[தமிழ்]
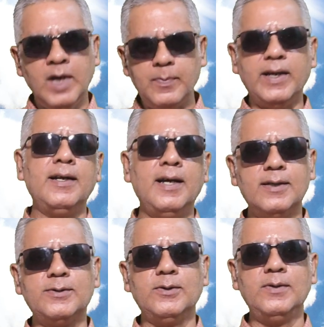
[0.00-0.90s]
அப்ப என்ன
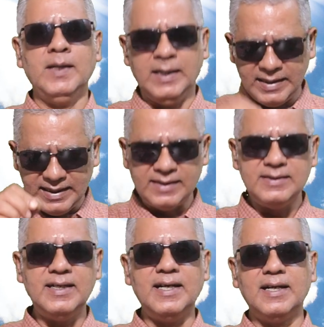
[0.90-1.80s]
அர்த்தம்
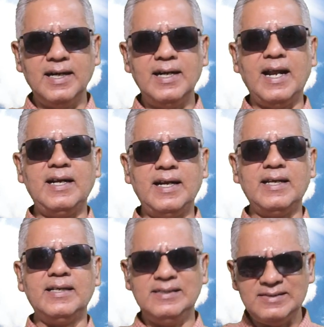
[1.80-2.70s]
எந்திரங்கள்
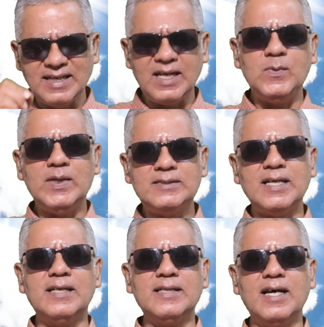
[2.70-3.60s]
அன்றைக்கு
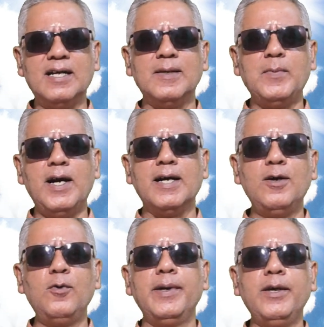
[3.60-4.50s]
சர்வசாதாரணமாக
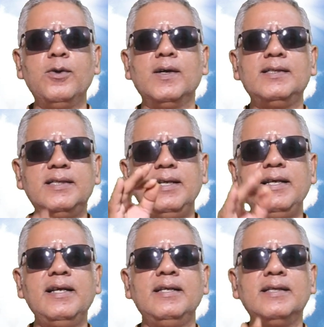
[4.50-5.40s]
உபயோகத்தில்
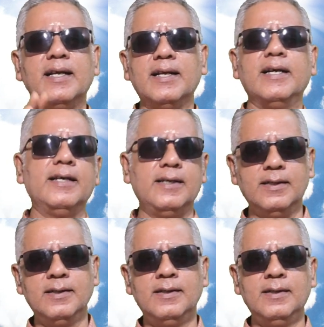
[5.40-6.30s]
இருந்தன
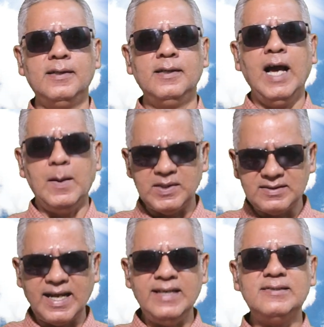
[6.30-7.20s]
அப்போ
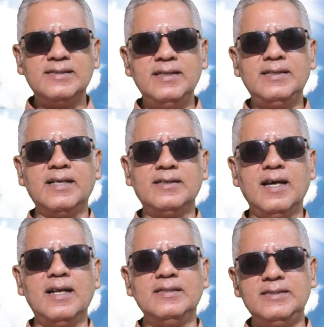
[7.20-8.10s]
சயின்ஸ் அண்ட்
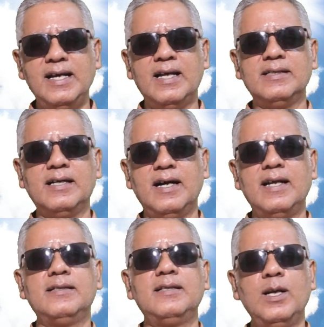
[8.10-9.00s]
டெக்னாலஜி அந்த
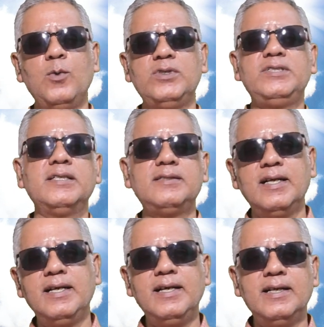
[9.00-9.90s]
காலத்துல
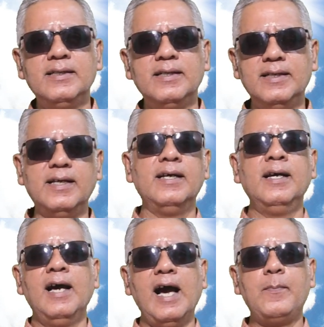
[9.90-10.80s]
உச்சத்துல இருந்தது
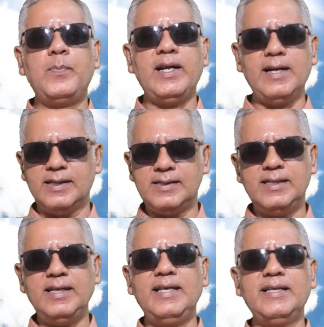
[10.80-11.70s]

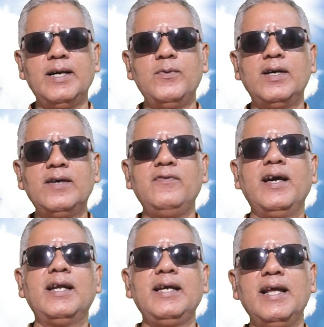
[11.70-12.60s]
அப்படின்றதுக்கு இதை விட
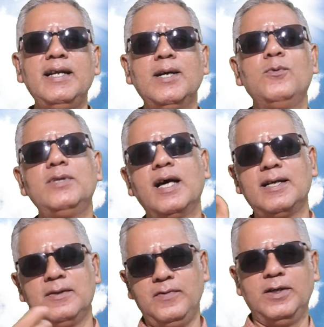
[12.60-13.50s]
வேற என்ன
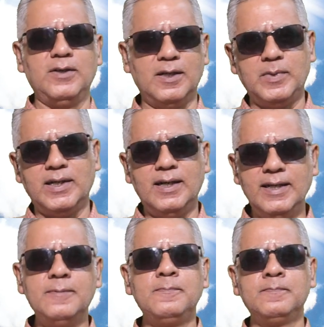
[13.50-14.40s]
உதாரணம் வேணும் நண்பர்களே